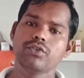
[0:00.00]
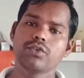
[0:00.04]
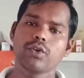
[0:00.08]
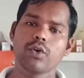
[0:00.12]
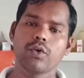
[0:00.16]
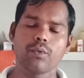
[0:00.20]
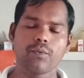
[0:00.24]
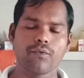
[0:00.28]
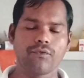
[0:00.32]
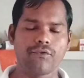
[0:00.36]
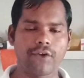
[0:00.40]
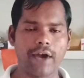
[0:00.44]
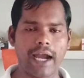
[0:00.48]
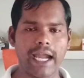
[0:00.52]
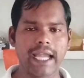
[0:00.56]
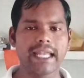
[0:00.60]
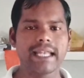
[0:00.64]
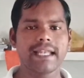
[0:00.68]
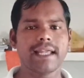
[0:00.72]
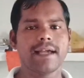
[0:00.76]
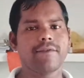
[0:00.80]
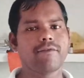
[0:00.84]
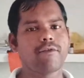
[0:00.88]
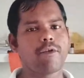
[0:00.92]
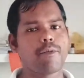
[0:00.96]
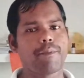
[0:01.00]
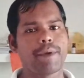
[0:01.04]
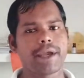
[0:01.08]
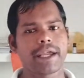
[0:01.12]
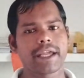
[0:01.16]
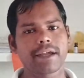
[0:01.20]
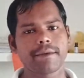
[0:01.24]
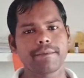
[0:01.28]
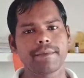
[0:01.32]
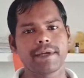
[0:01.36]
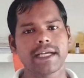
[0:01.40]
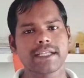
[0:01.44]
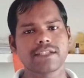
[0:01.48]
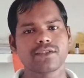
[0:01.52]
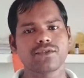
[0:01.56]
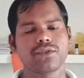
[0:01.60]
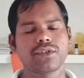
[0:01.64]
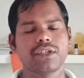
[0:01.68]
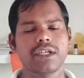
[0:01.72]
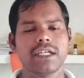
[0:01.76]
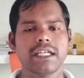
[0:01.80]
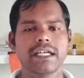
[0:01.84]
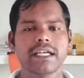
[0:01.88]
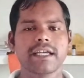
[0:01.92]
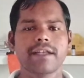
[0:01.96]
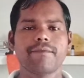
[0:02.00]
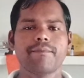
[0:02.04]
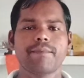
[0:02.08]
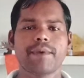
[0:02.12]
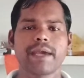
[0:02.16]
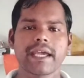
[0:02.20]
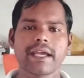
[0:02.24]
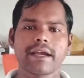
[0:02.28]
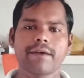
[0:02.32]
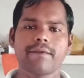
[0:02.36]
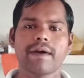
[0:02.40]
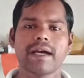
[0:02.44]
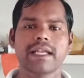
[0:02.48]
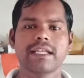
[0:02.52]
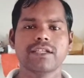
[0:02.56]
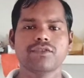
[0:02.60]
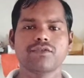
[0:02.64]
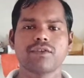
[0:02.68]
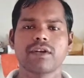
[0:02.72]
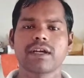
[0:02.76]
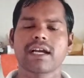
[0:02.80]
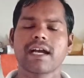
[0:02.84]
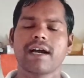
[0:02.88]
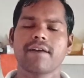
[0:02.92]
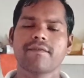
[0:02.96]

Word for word: जो फाइल है वो बैंक में आ चुकी है लेकिन बैंक वाले जो है